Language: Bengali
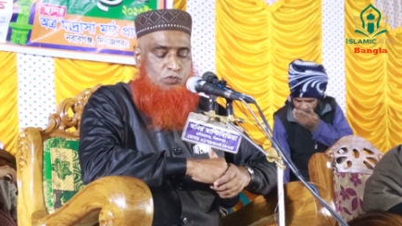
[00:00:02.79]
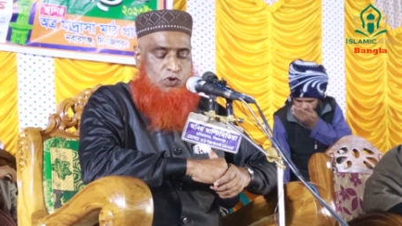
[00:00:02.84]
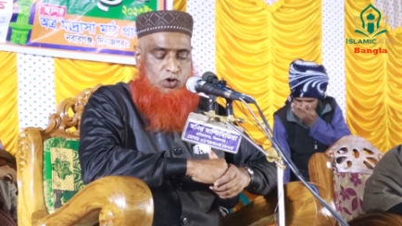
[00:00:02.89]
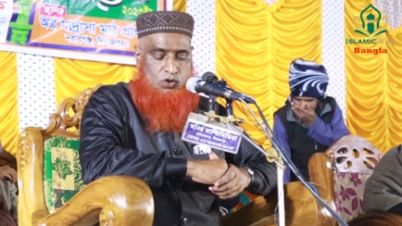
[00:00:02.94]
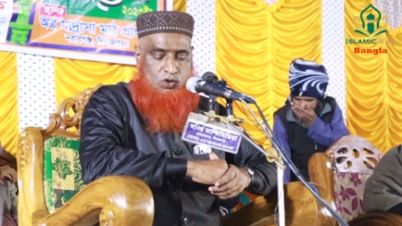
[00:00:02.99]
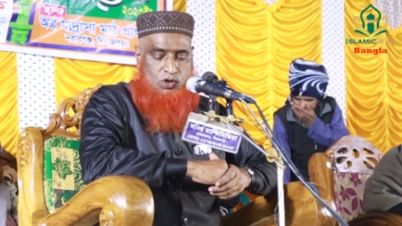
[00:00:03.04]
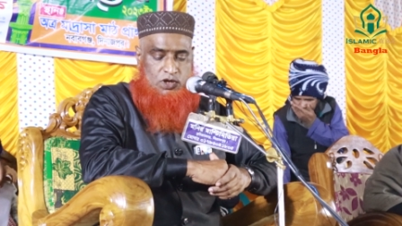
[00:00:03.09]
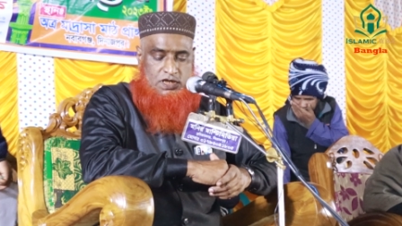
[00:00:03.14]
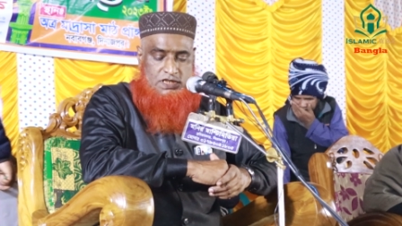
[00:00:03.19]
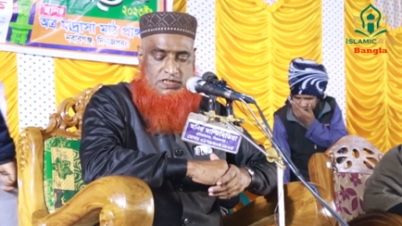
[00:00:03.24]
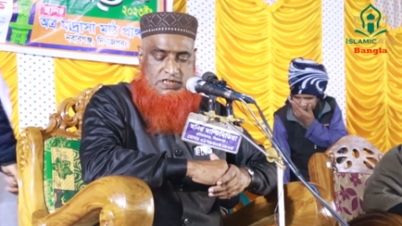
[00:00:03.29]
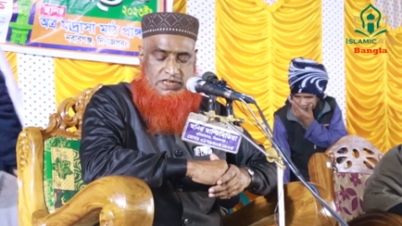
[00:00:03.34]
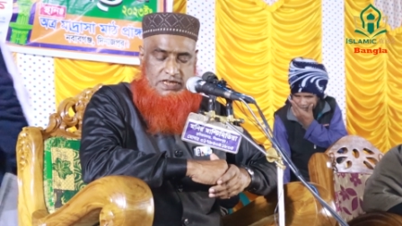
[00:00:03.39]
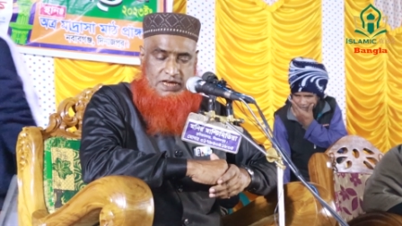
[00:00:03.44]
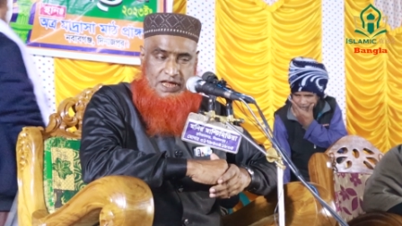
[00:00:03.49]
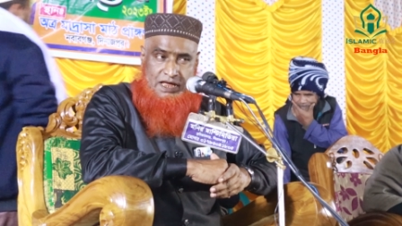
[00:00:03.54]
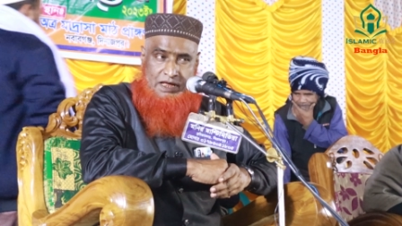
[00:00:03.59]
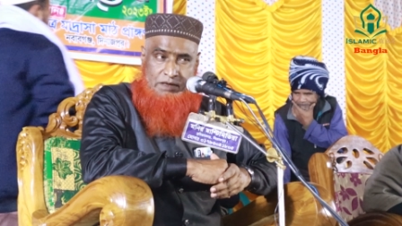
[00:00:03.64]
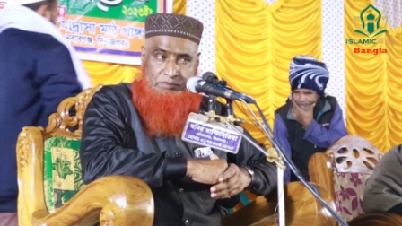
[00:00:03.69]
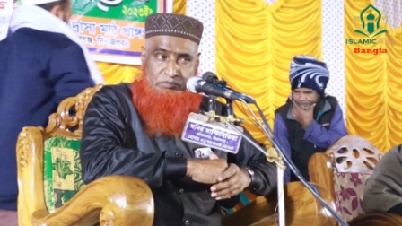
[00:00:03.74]
বরং
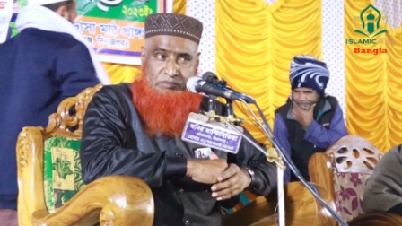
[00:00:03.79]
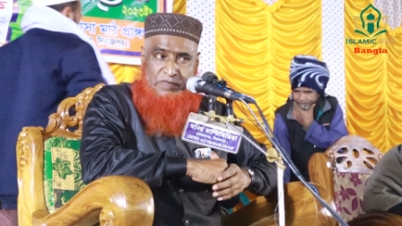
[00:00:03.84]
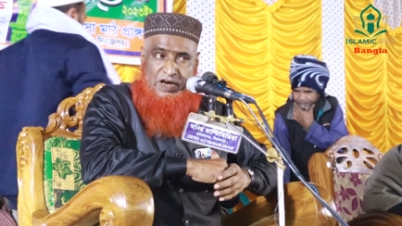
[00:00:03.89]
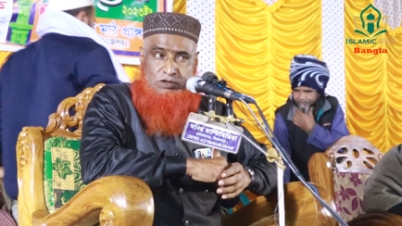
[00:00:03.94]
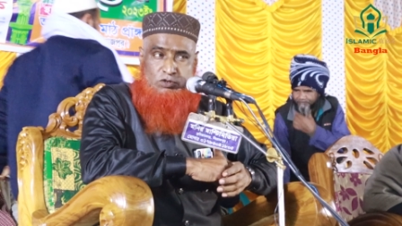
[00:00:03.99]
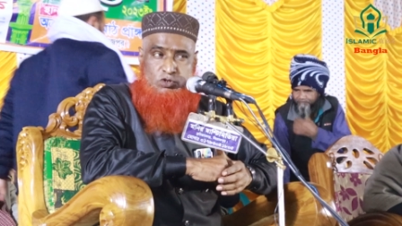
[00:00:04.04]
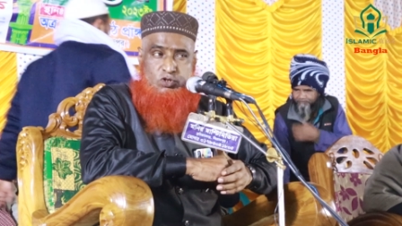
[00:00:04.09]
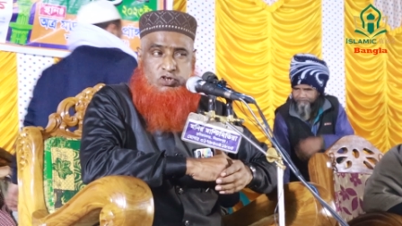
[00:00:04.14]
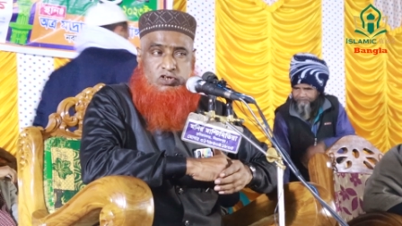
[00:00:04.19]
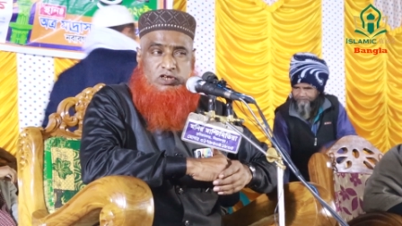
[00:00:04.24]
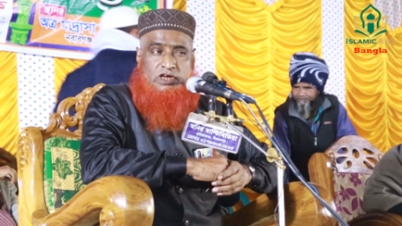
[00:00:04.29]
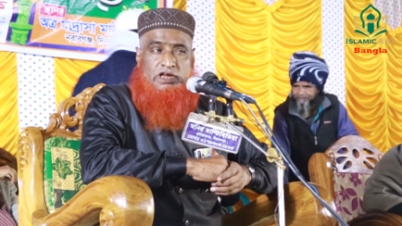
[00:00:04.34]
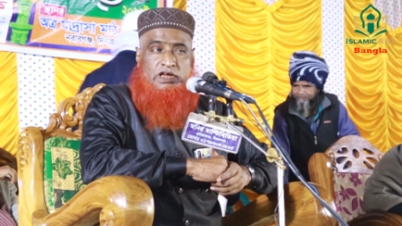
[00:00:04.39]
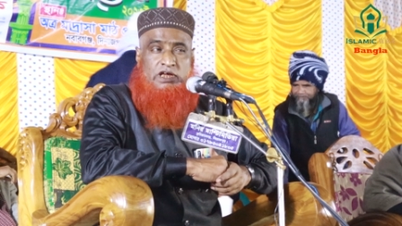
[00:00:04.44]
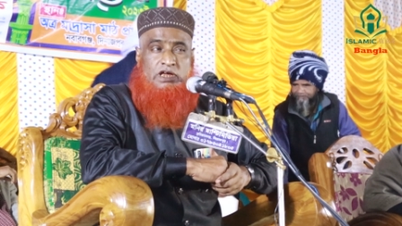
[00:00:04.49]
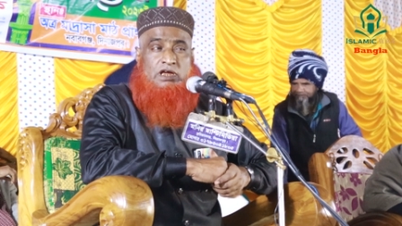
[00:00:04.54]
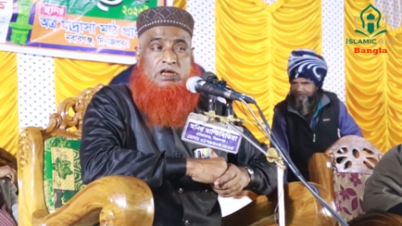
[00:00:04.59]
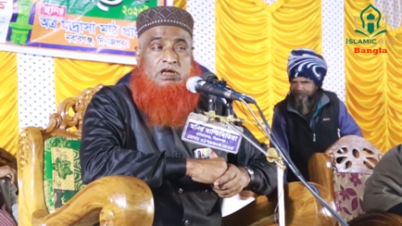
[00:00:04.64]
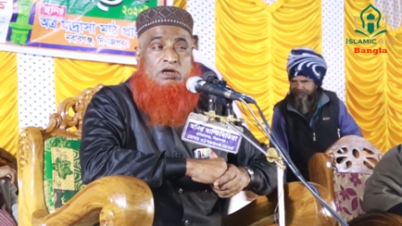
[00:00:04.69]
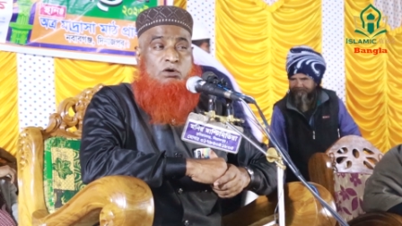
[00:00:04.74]
ইসলাম মানুষকে
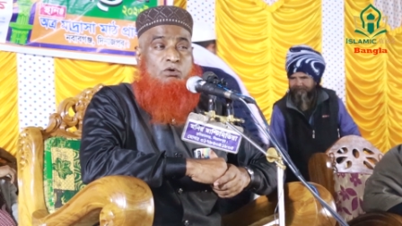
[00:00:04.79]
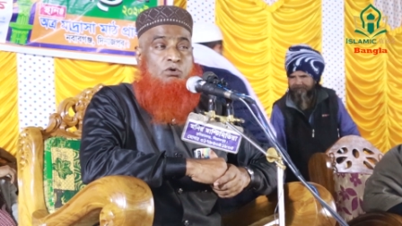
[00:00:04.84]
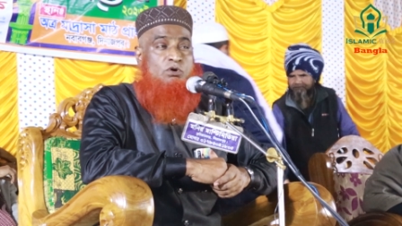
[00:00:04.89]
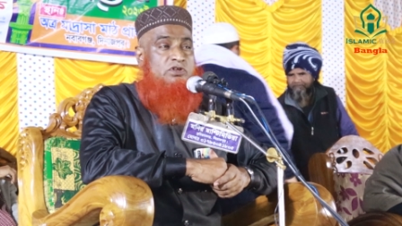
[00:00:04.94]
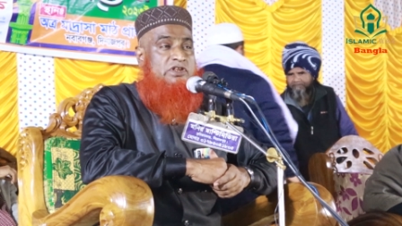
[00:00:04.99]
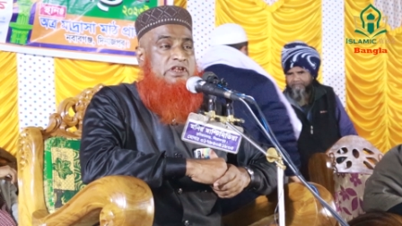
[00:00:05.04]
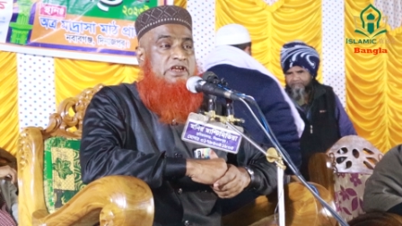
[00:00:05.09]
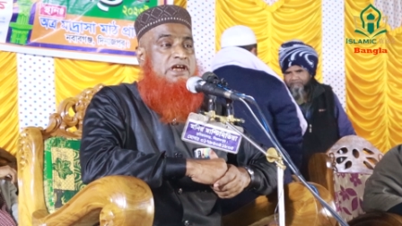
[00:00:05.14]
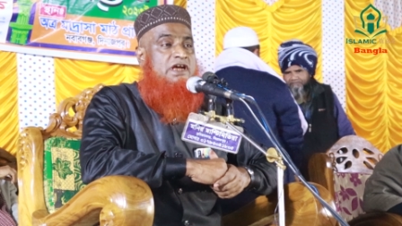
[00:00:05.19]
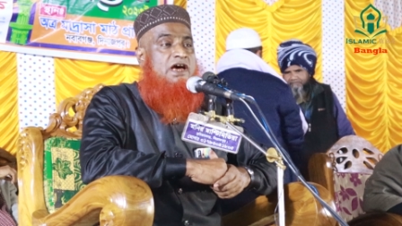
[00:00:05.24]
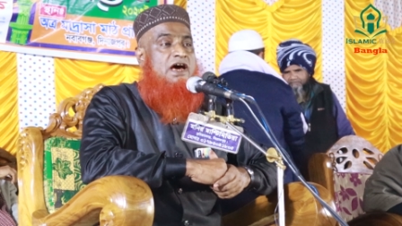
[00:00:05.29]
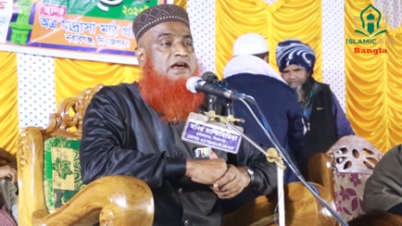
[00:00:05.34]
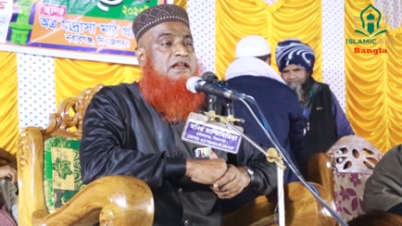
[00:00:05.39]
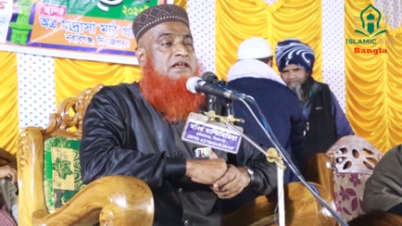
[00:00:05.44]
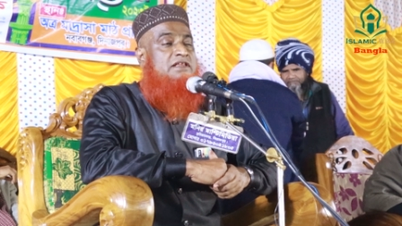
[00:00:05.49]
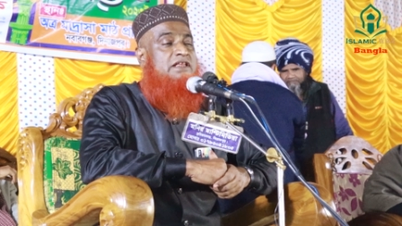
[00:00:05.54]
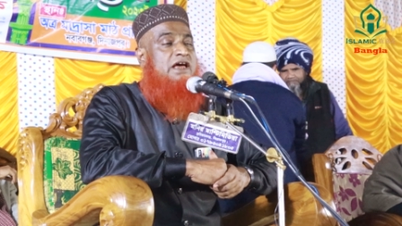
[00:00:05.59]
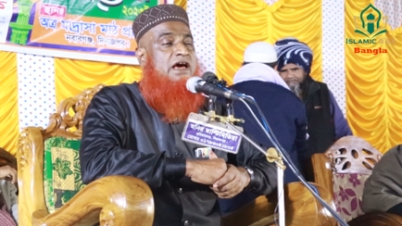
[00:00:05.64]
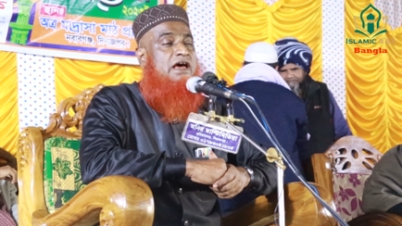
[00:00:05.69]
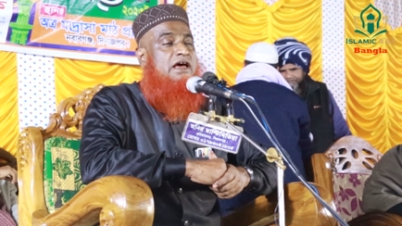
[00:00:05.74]
অধিকার
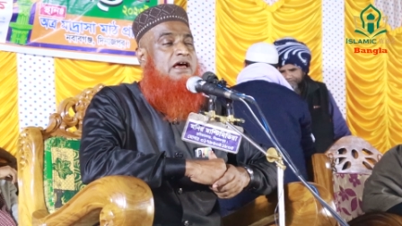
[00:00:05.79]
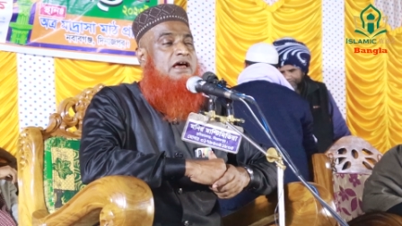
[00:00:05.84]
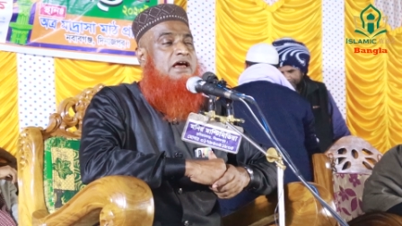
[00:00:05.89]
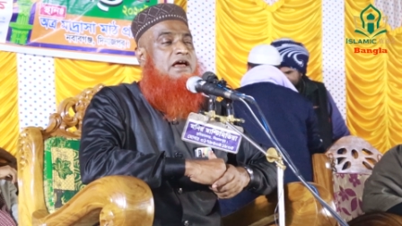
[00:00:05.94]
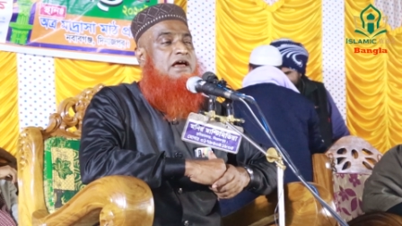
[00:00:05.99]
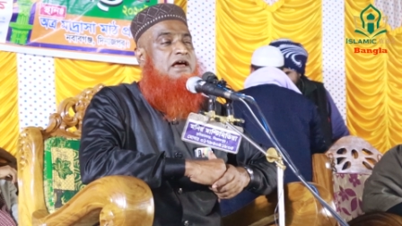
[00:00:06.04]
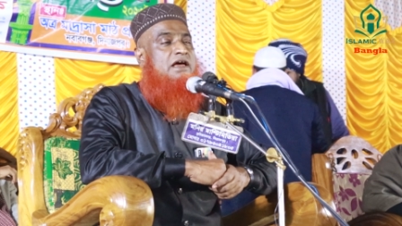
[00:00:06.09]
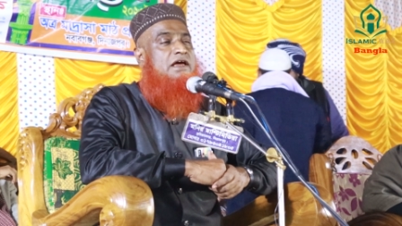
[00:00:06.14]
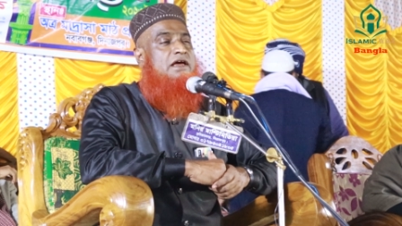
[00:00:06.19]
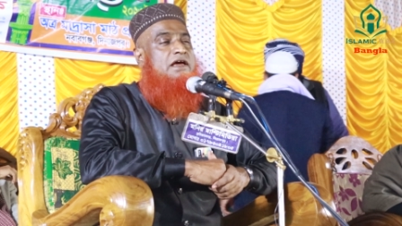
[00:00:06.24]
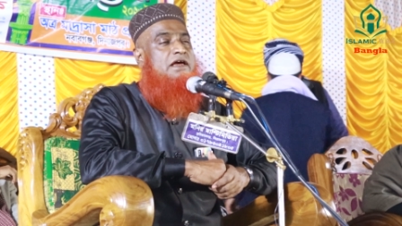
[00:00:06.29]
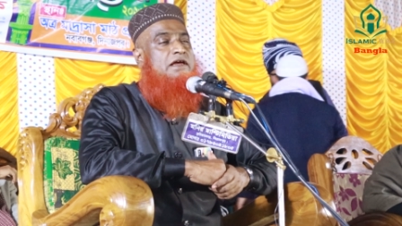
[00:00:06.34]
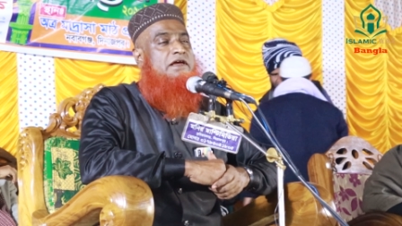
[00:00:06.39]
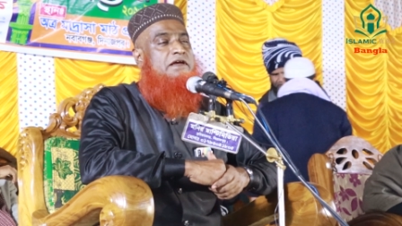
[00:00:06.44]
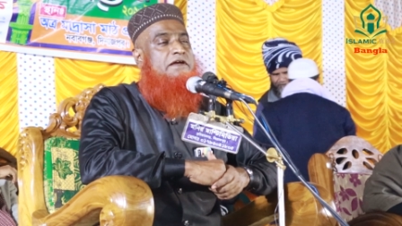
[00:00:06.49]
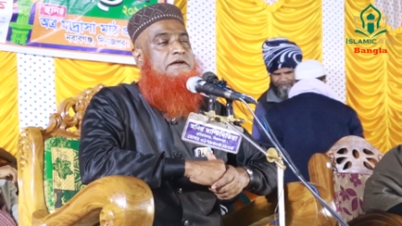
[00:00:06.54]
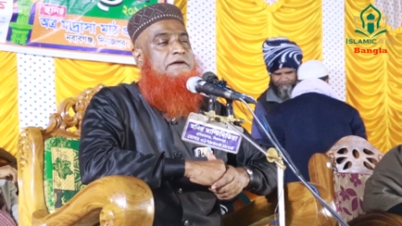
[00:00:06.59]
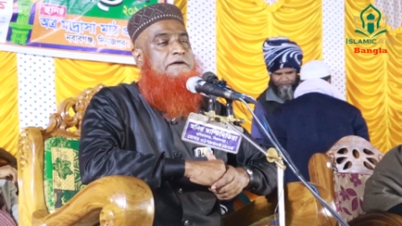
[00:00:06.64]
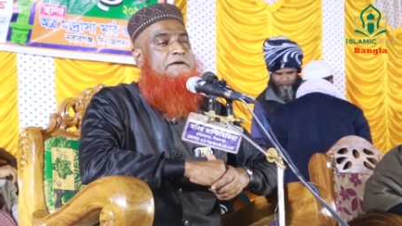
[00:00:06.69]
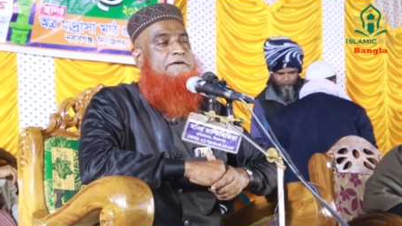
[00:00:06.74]

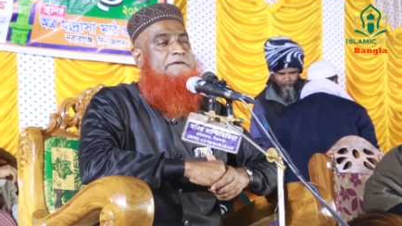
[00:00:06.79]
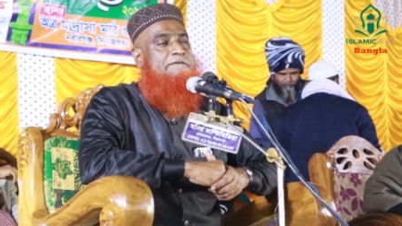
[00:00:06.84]
দেয়